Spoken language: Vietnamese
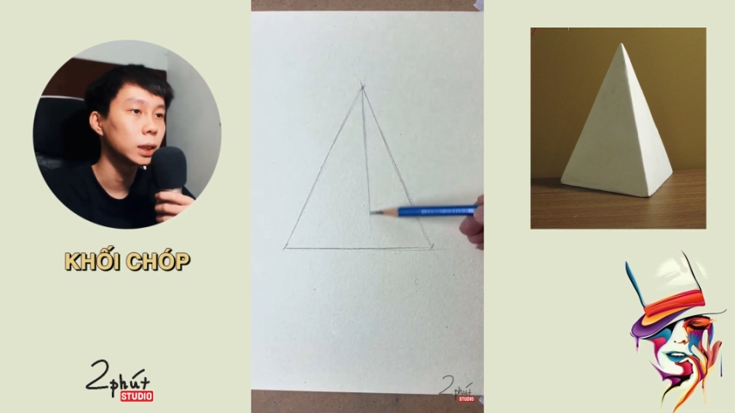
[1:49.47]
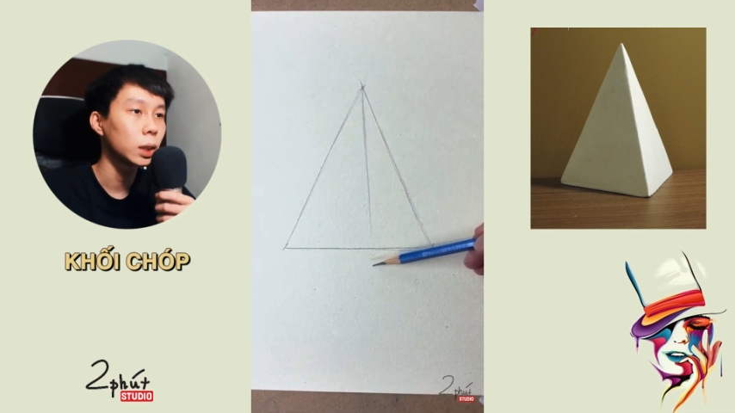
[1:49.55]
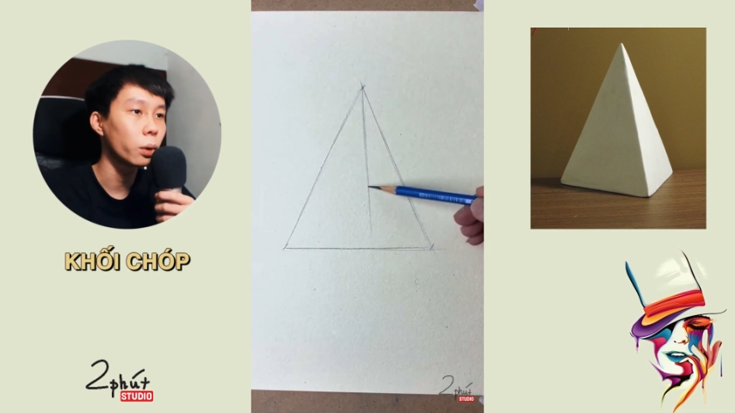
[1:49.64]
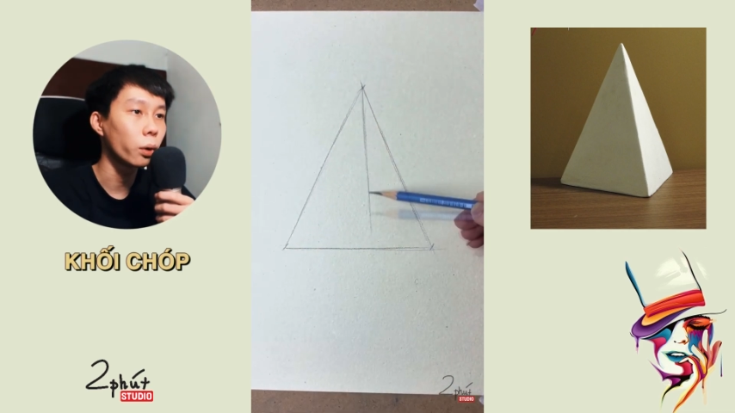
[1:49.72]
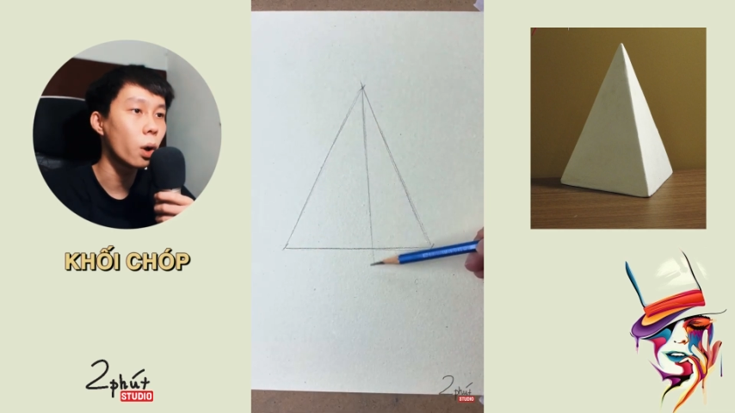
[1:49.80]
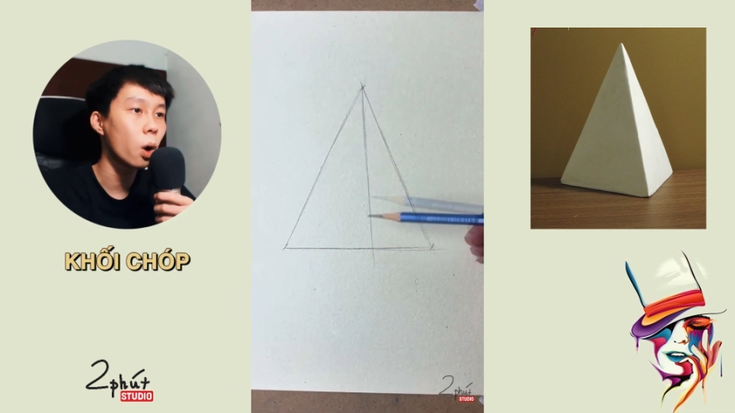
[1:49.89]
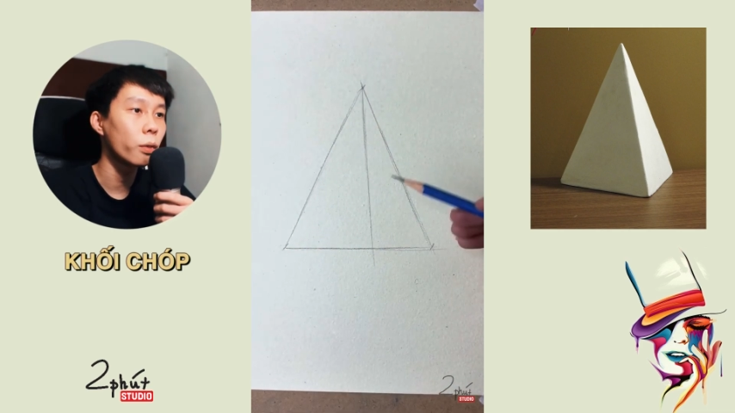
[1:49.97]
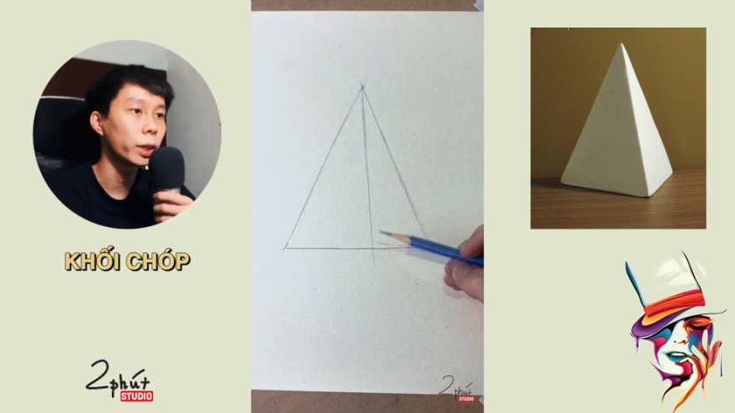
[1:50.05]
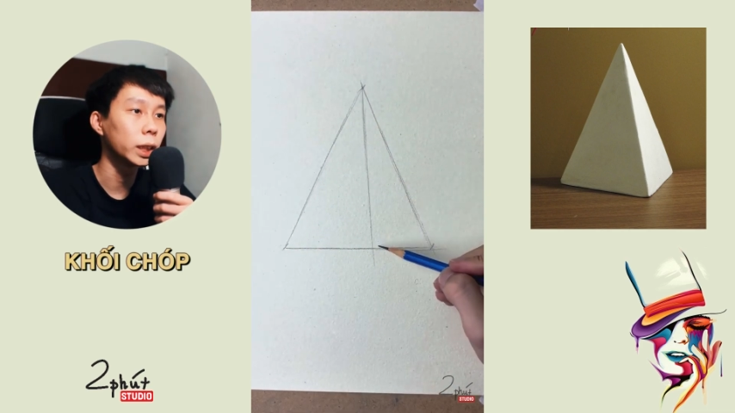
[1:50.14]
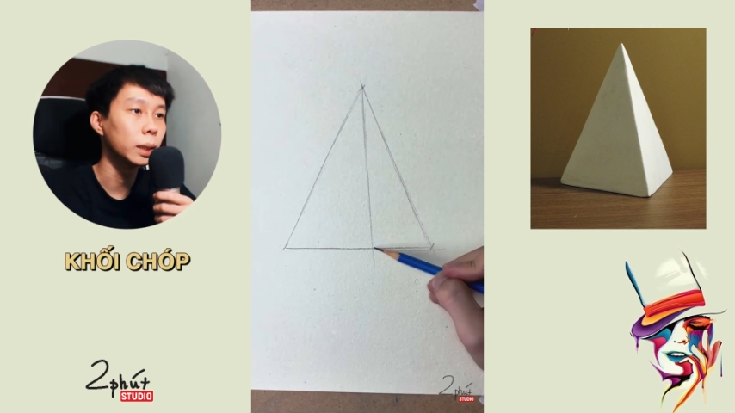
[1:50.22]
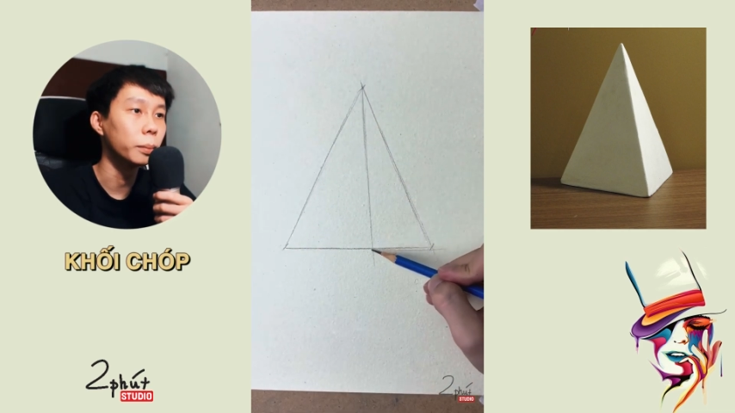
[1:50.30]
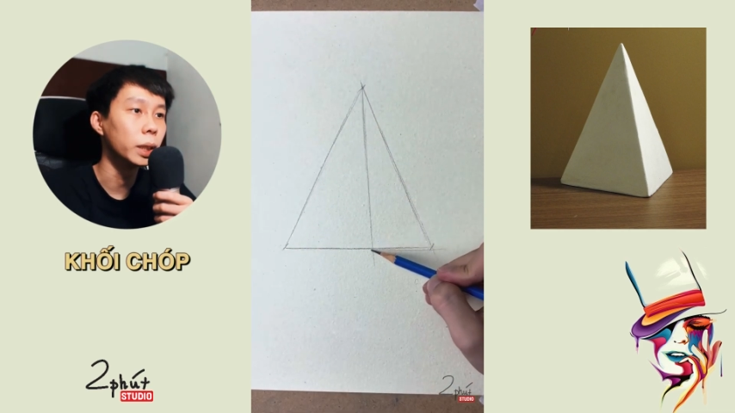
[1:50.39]
sau đó đo
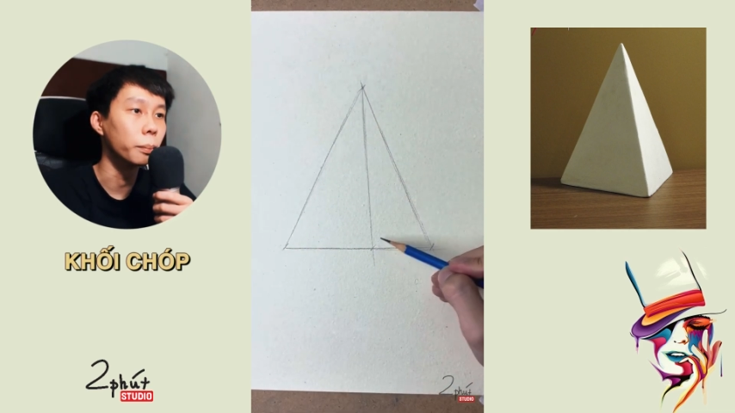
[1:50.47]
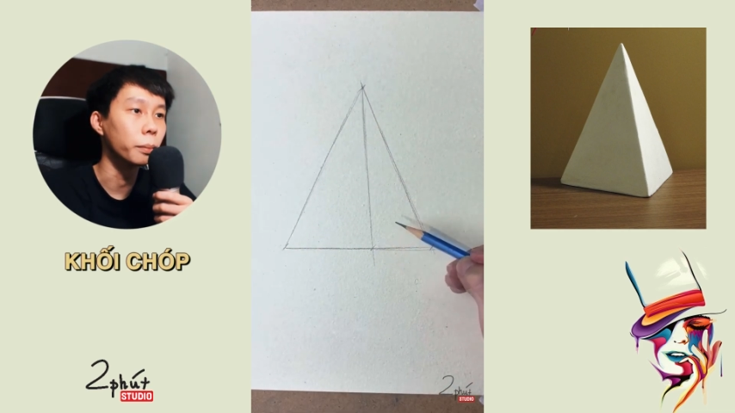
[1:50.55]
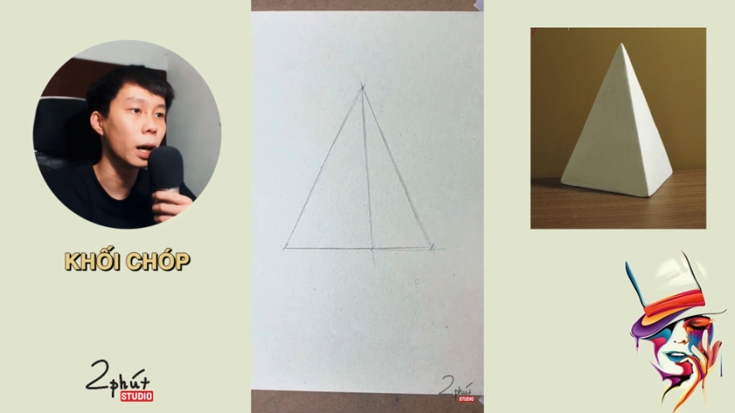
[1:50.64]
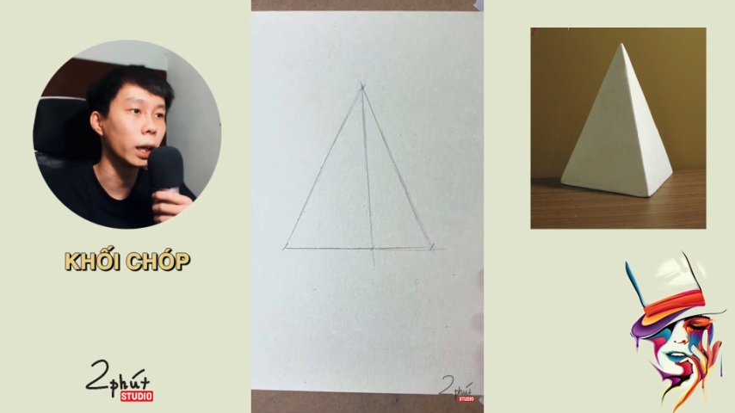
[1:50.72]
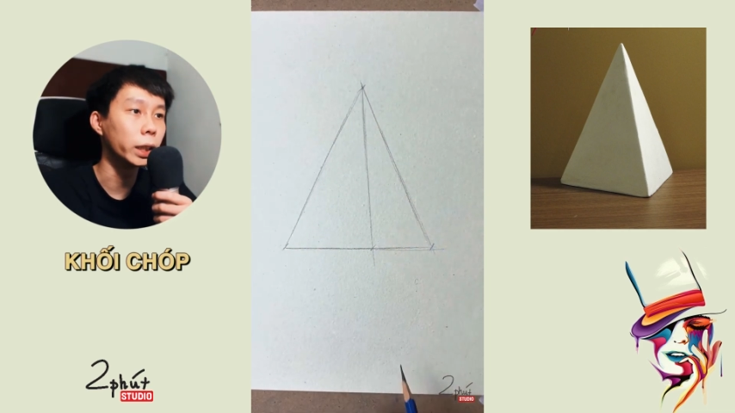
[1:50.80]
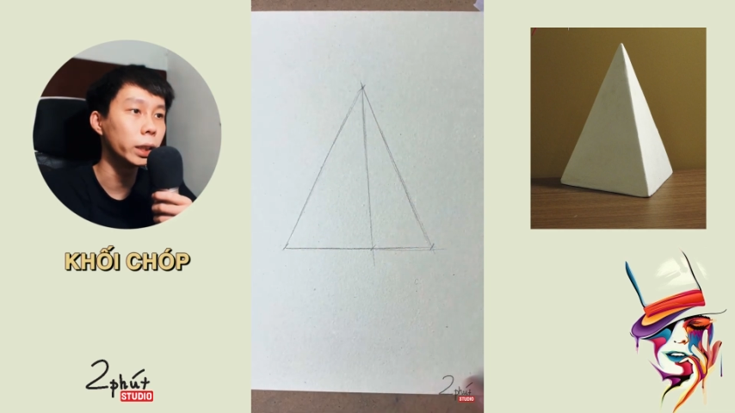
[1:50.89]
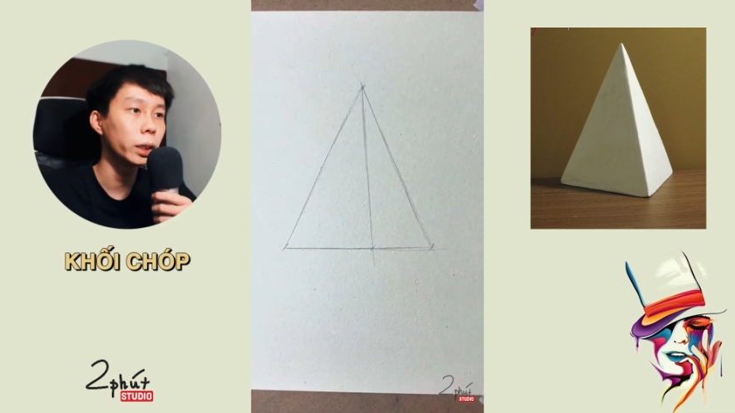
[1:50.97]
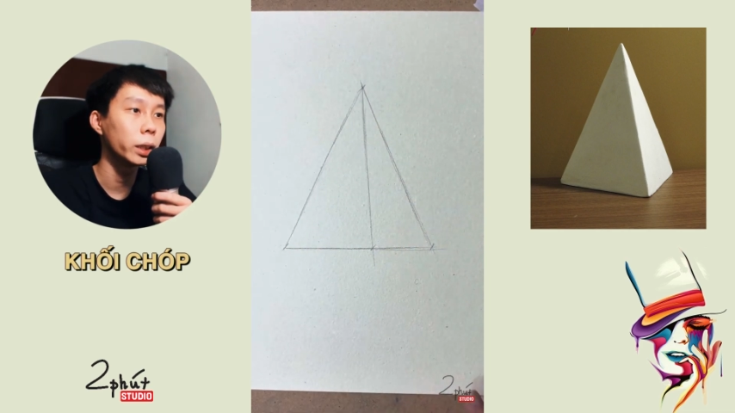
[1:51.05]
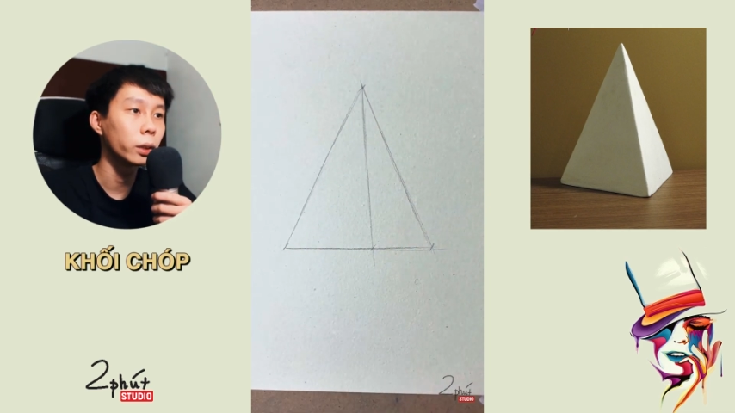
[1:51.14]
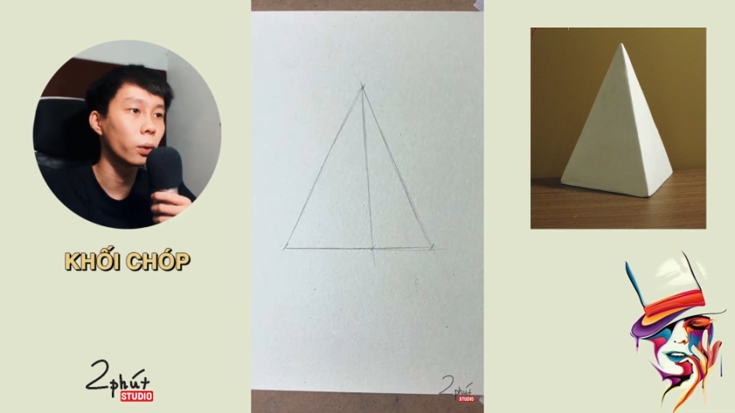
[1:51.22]
và tìm điểm đáy